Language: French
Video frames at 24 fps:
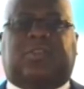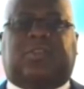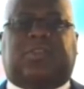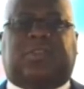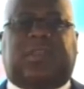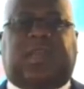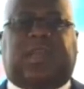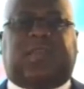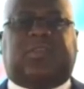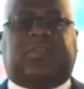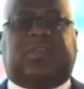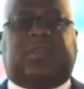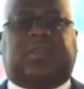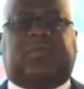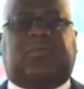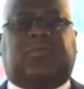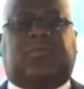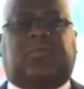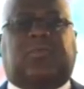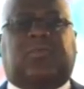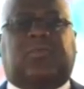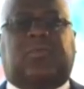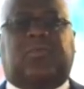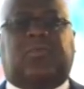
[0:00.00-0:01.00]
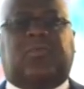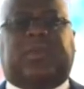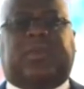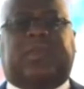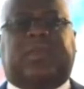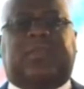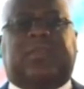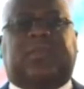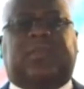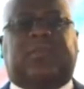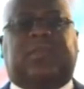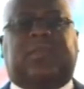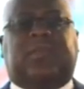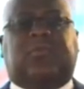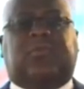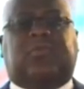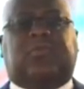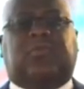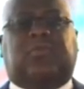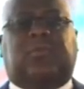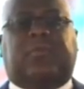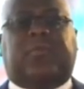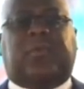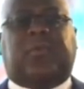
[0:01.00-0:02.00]
chargé de concrétiser
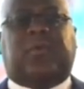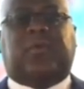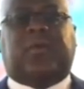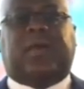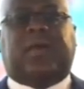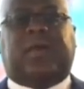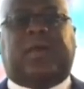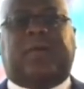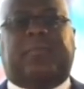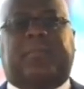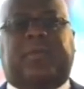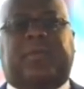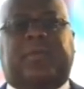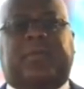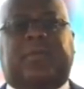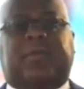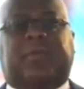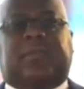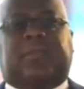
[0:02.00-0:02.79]
notre programme